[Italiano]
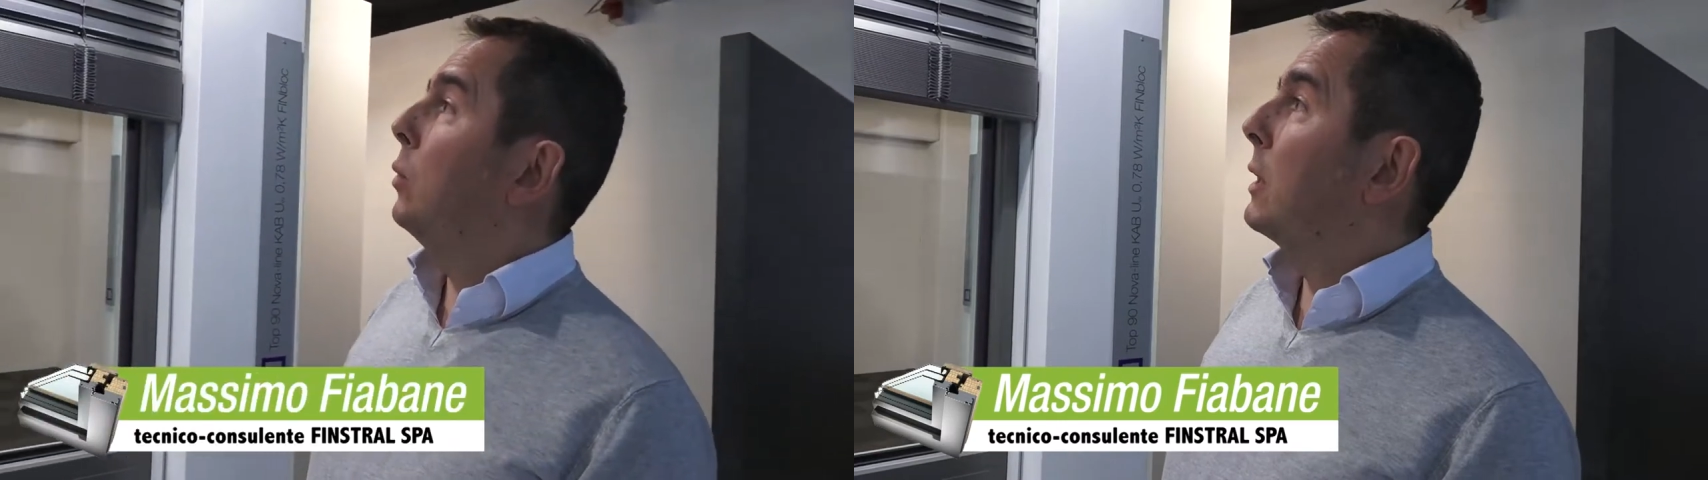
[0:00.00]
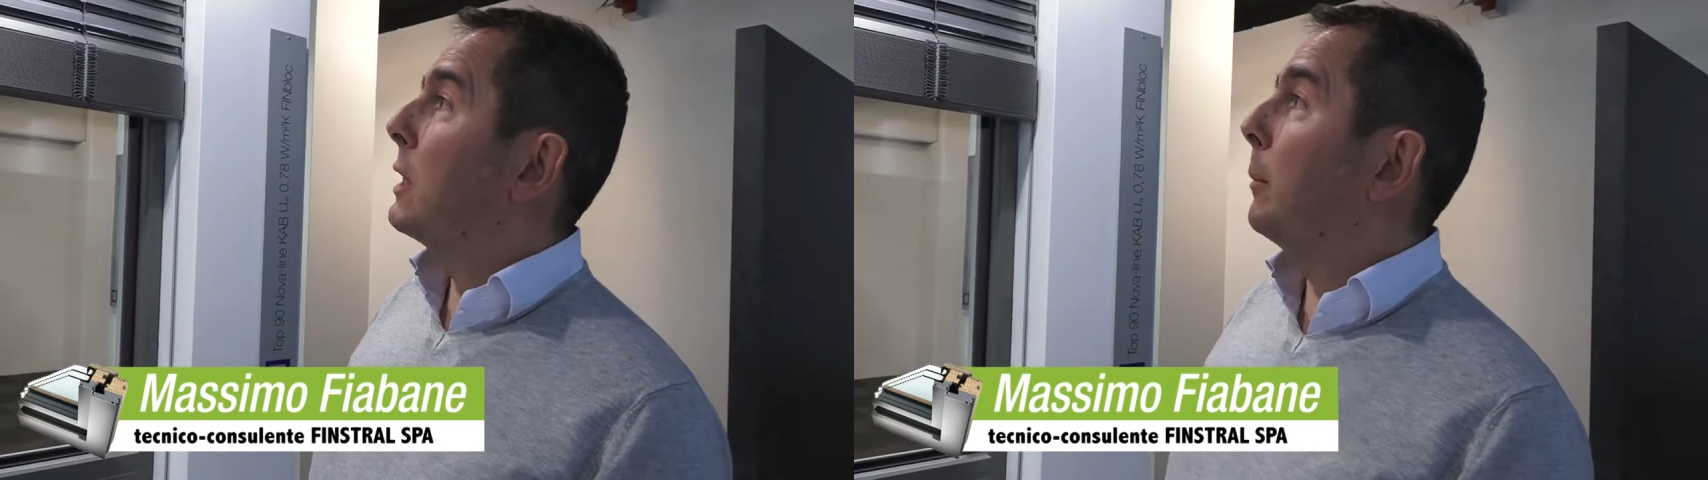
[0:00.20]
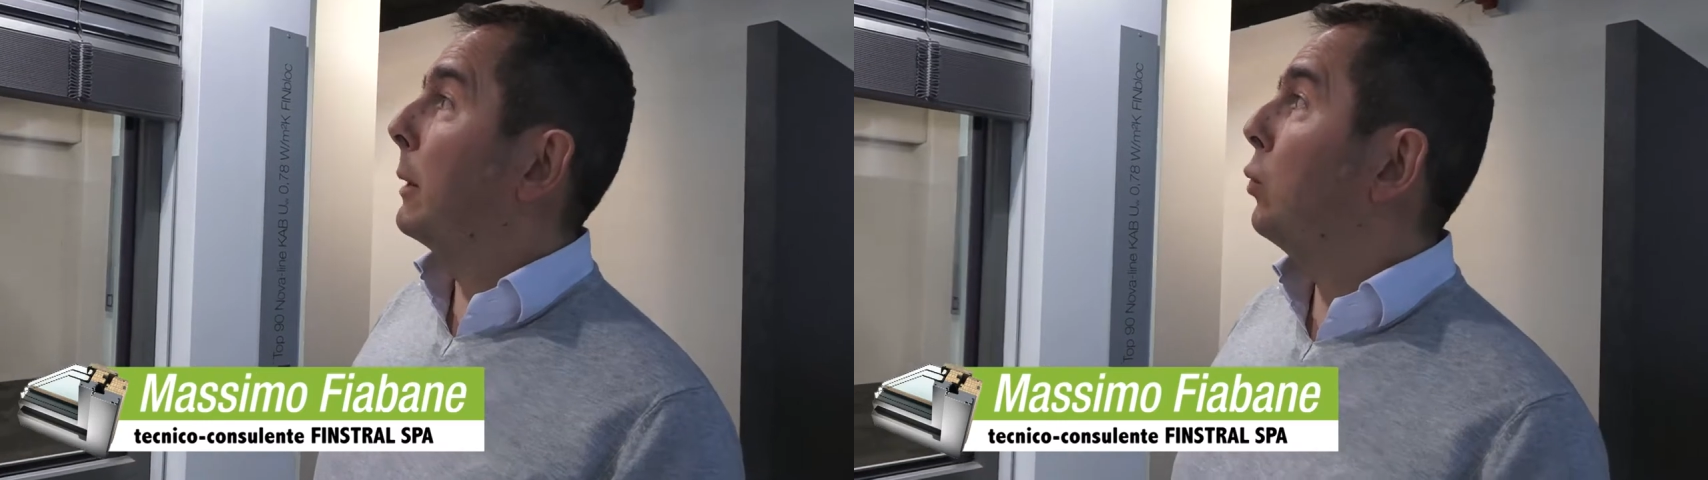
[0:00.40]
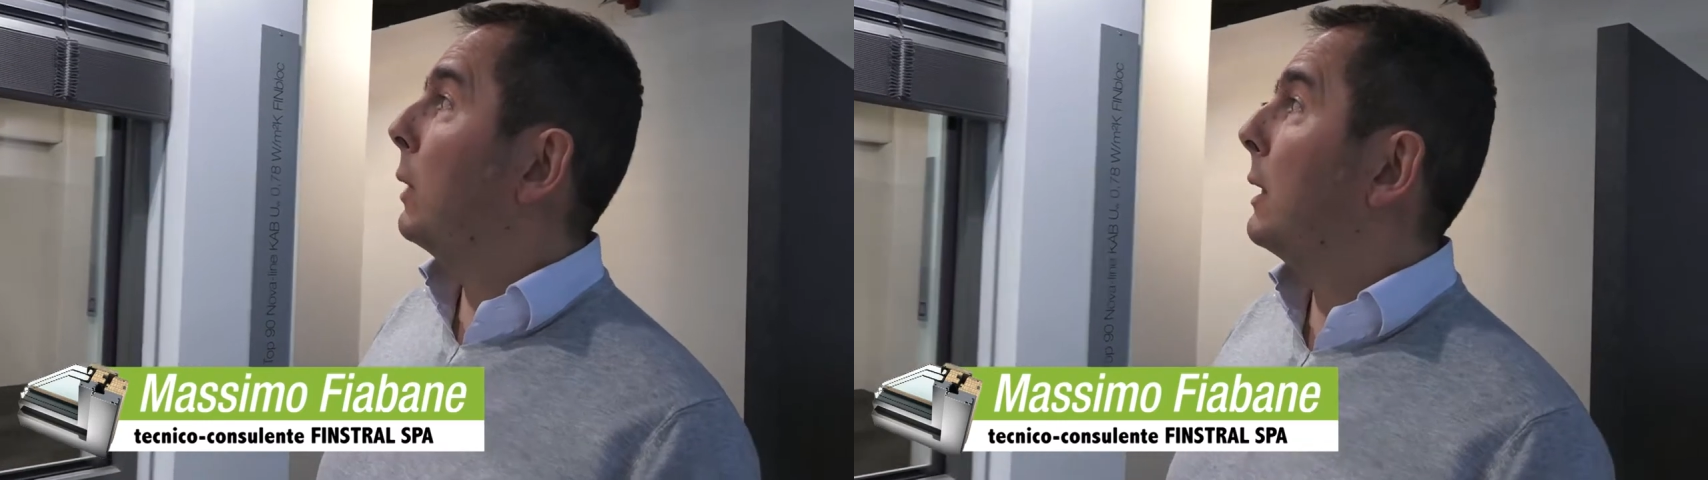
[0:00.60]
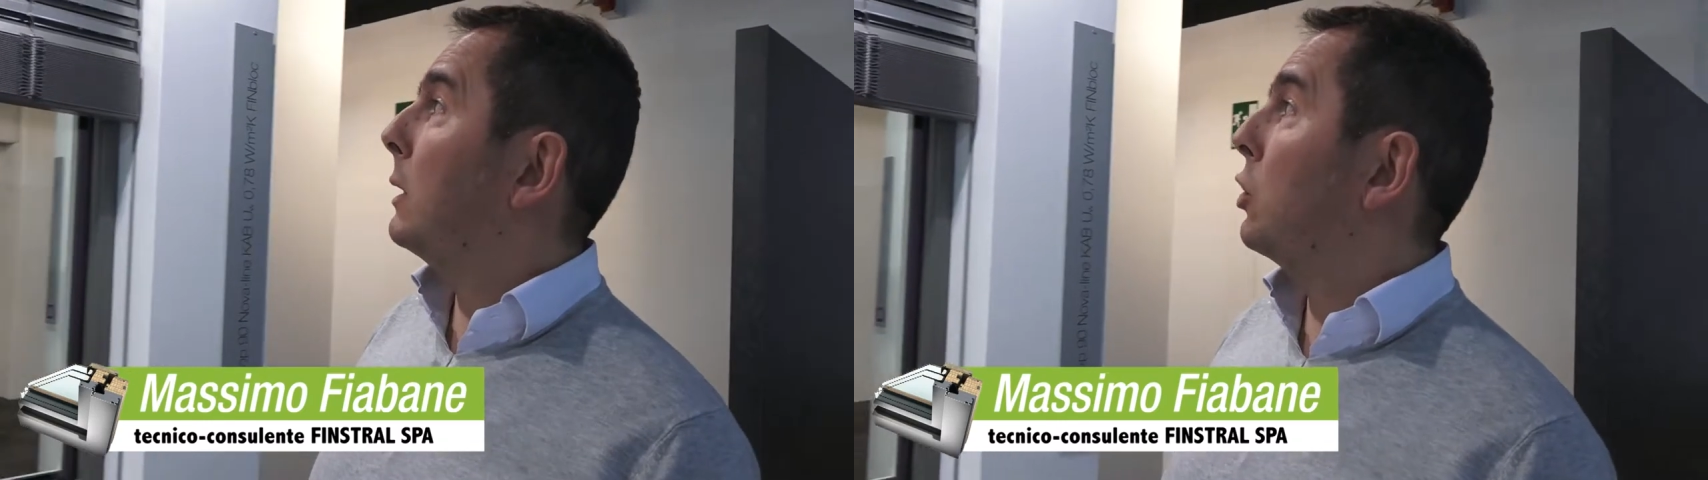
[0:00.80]
una
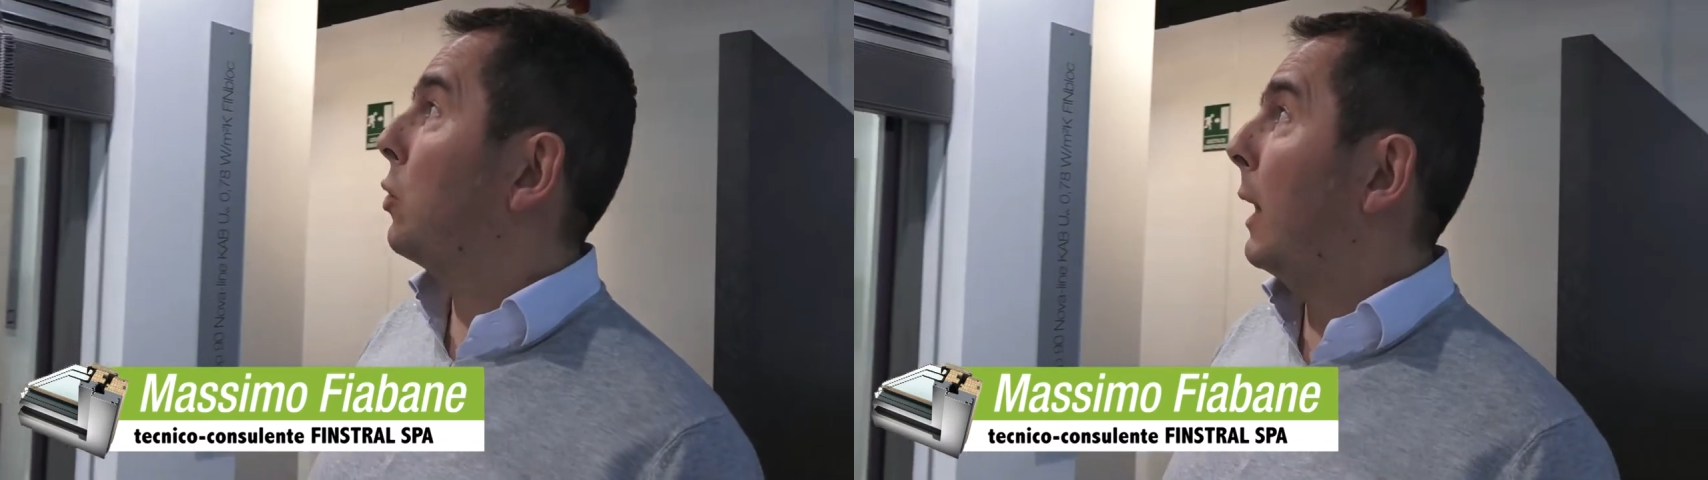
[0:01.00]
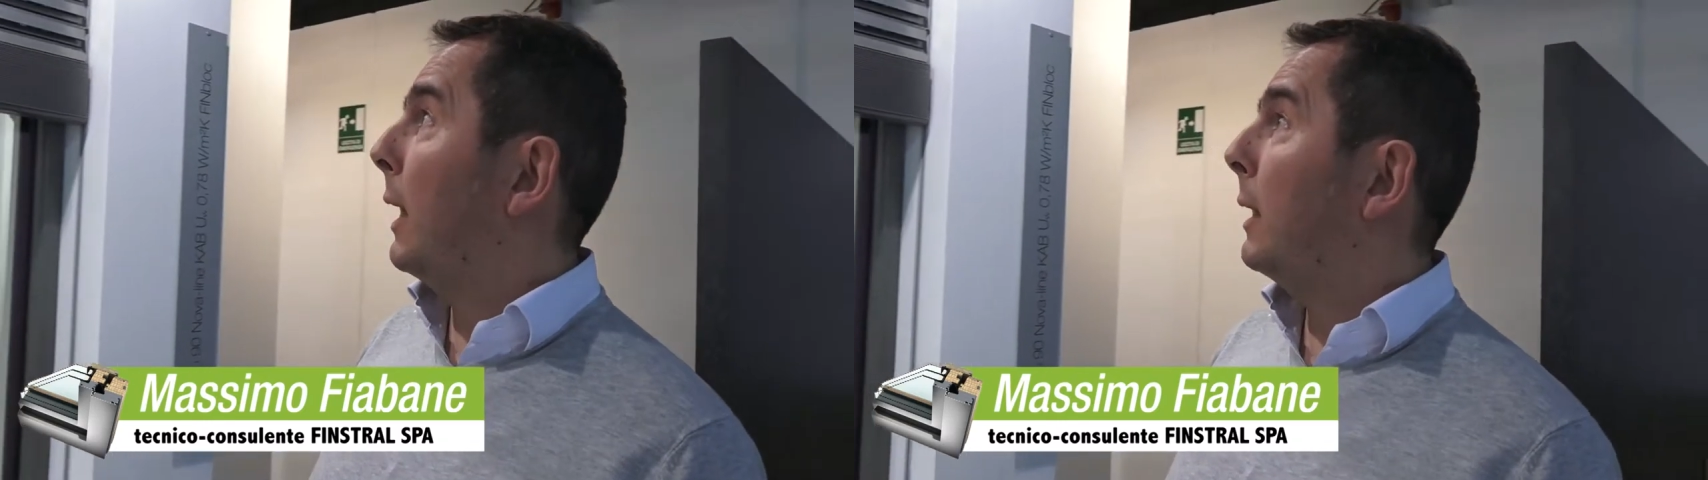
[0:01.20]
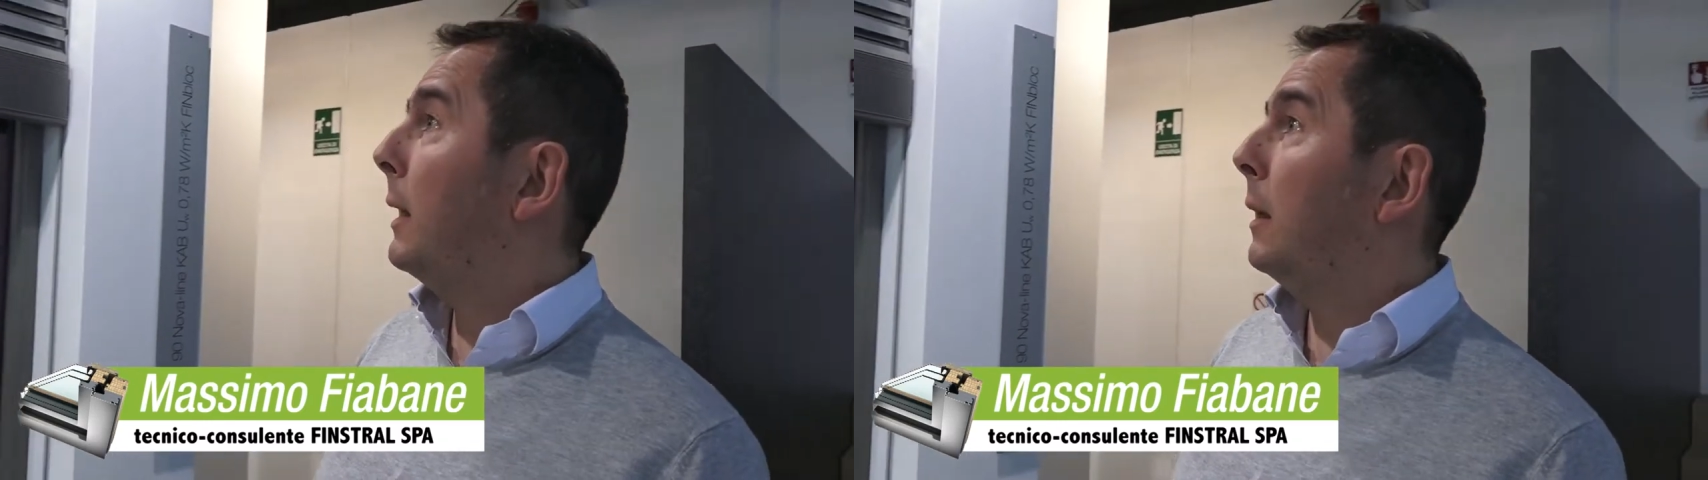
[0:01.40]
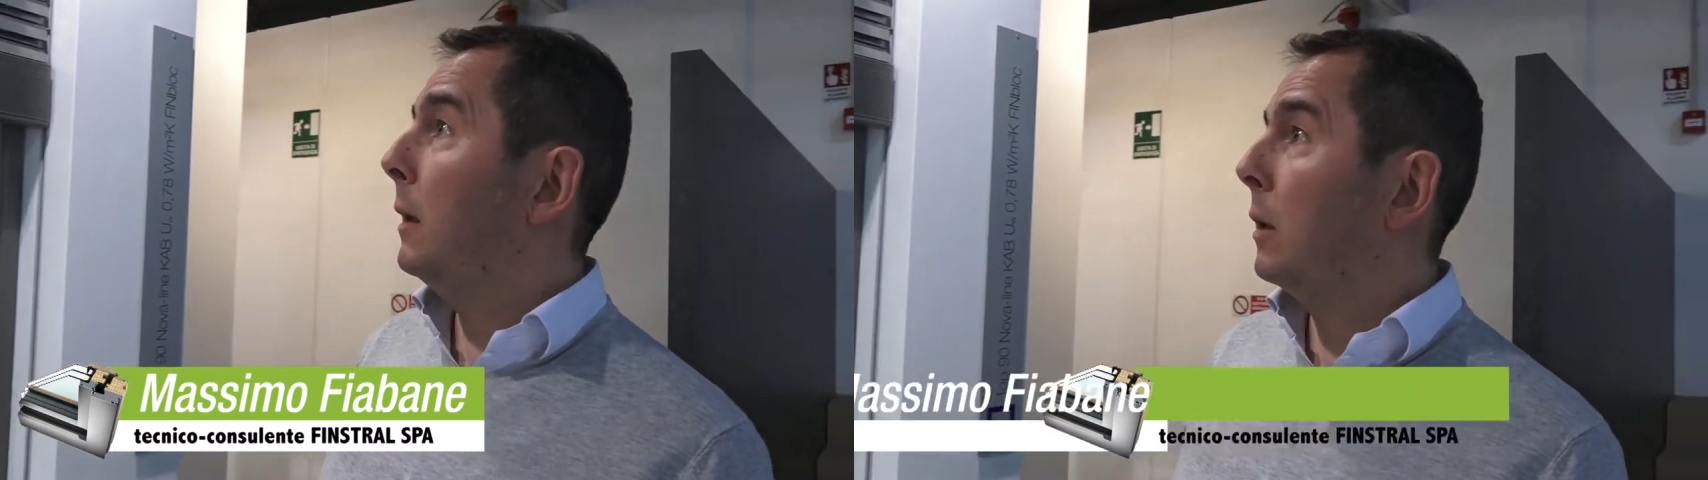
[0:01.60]
schermatura solare